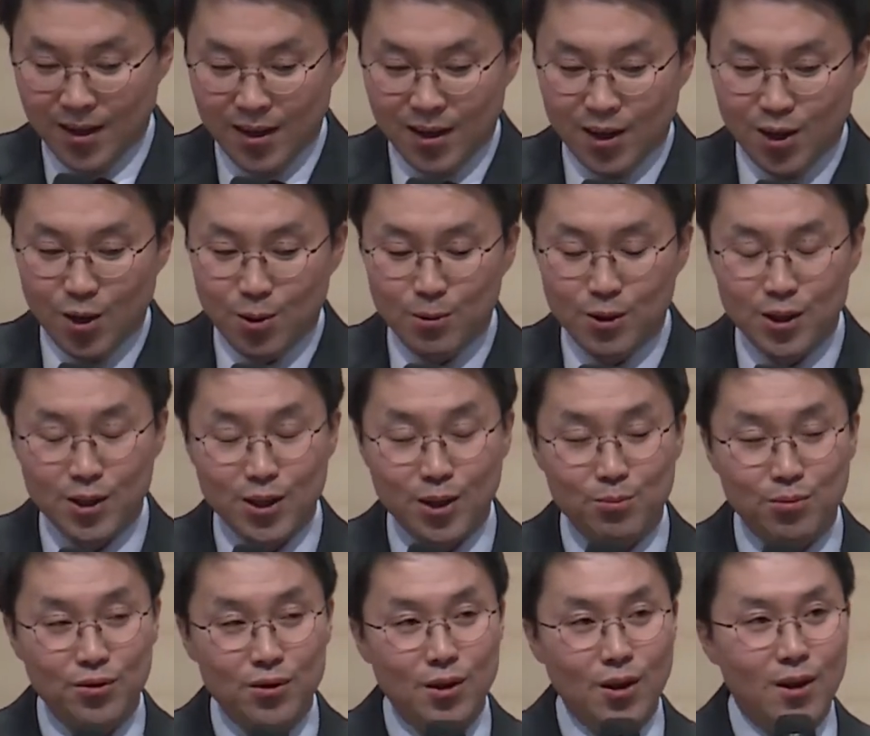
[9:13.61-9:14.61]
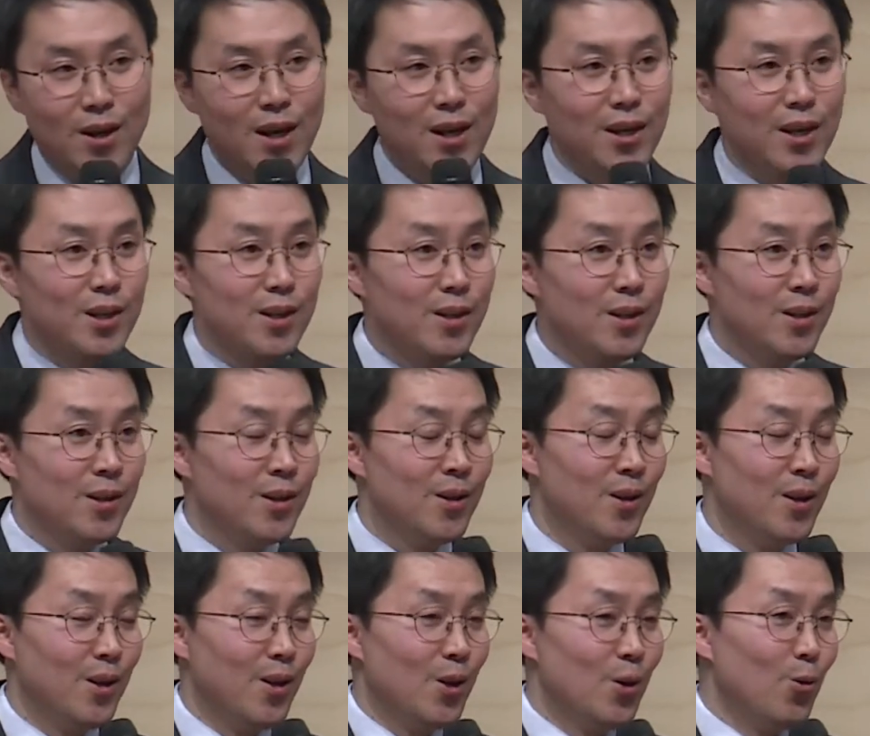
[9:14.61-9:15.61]
그러면 이제 분석하기를
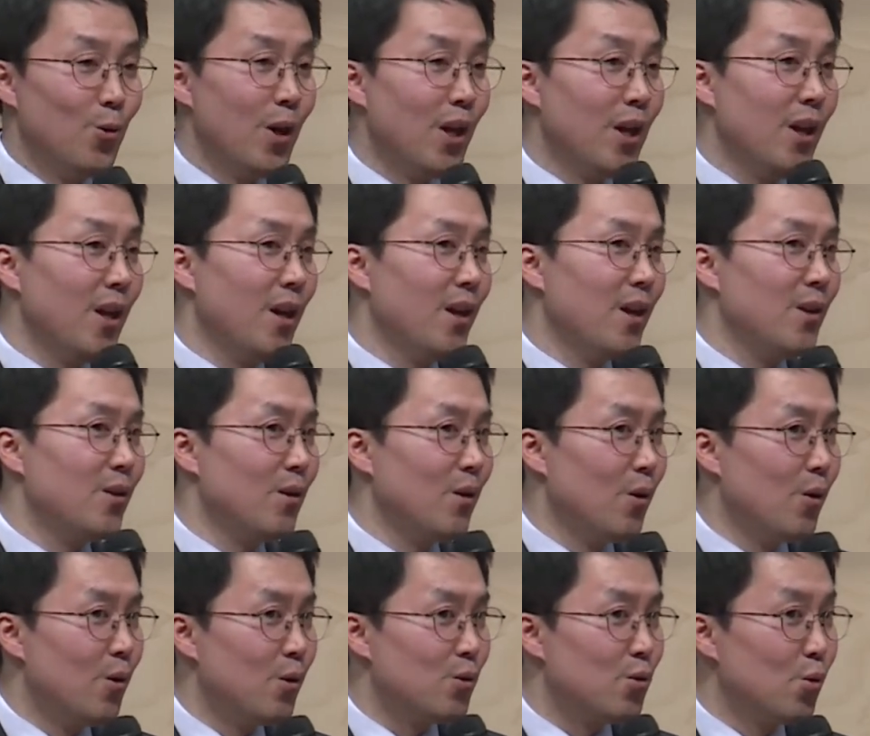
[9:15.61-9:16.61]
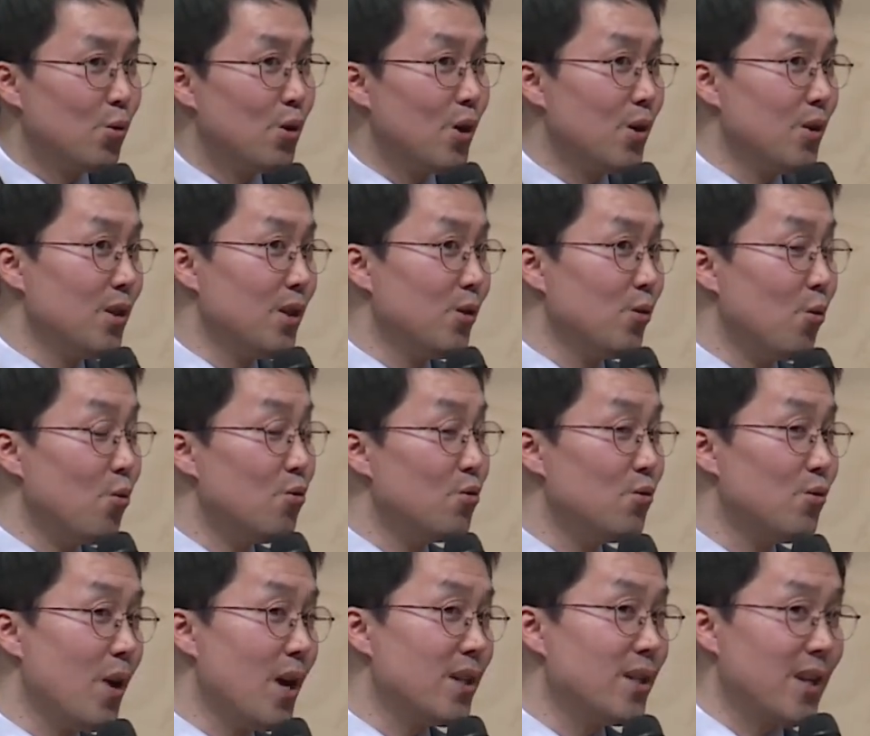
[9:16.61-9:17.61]
왜 어, 조던이
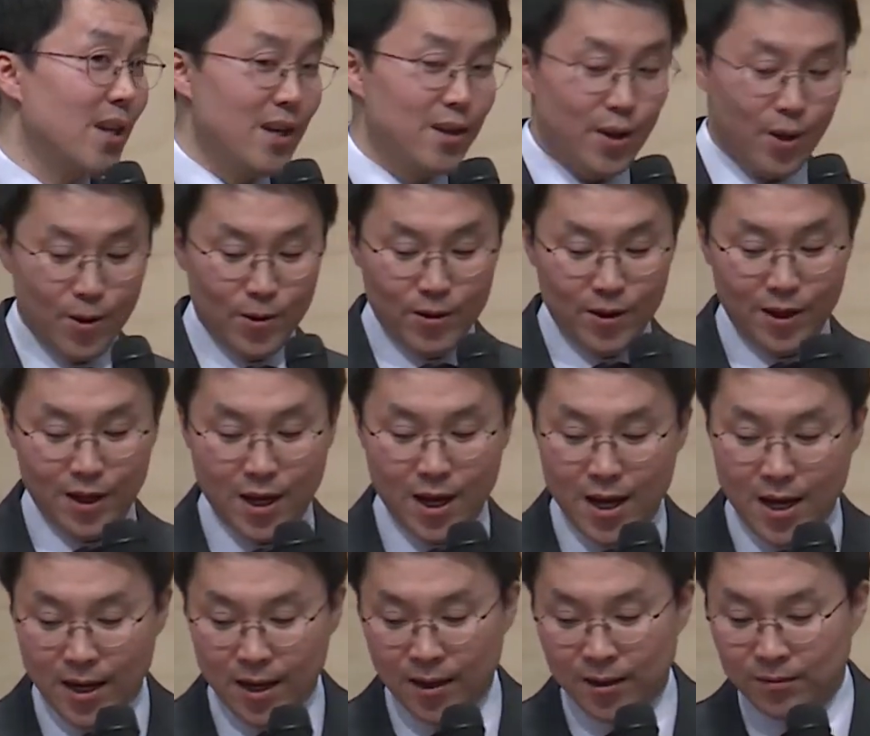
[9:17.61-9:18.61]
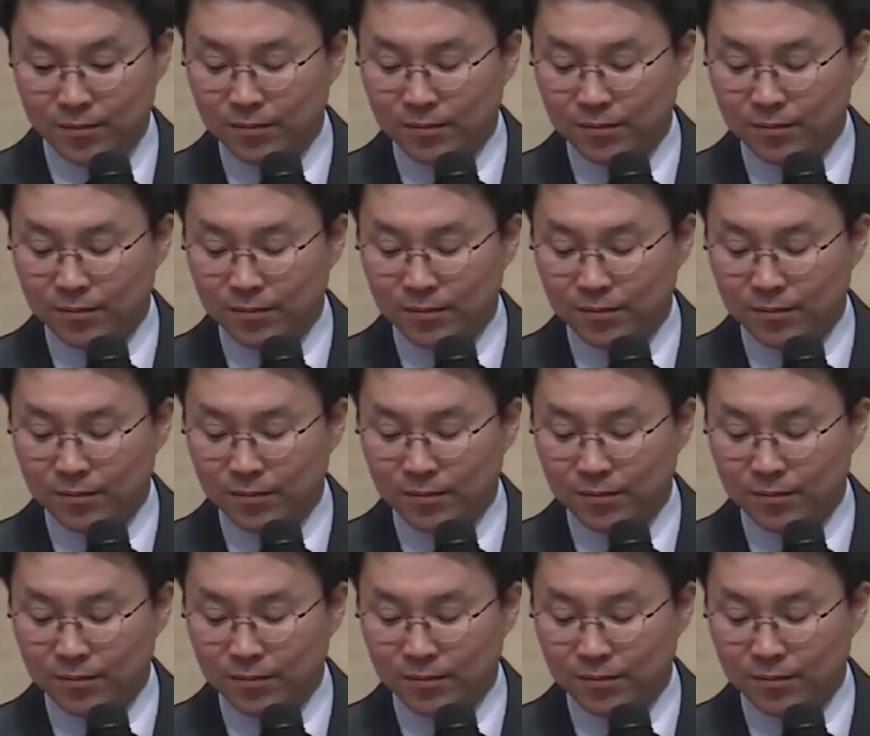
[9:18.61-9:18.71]
농구 황제가 되었는가?